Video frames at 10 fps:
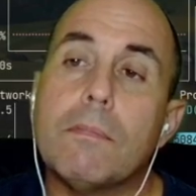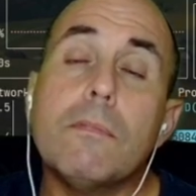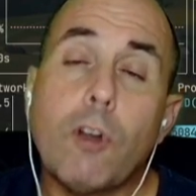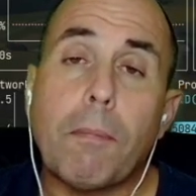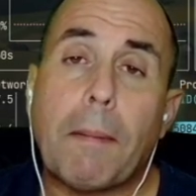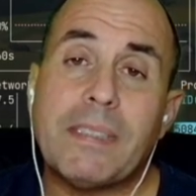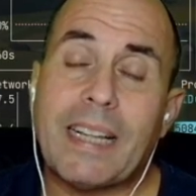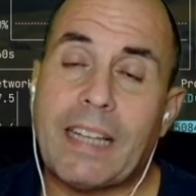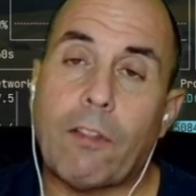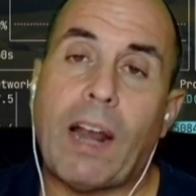normalmente
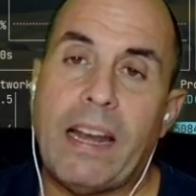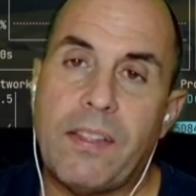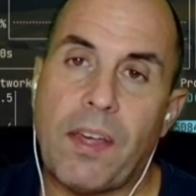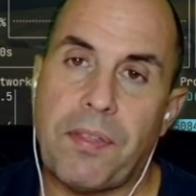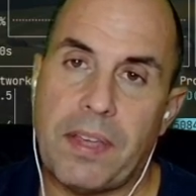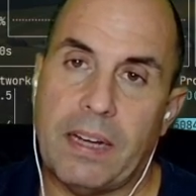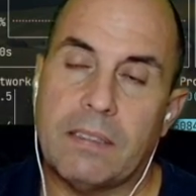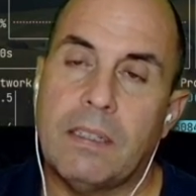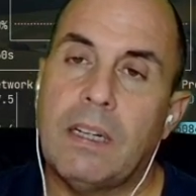añado la licencia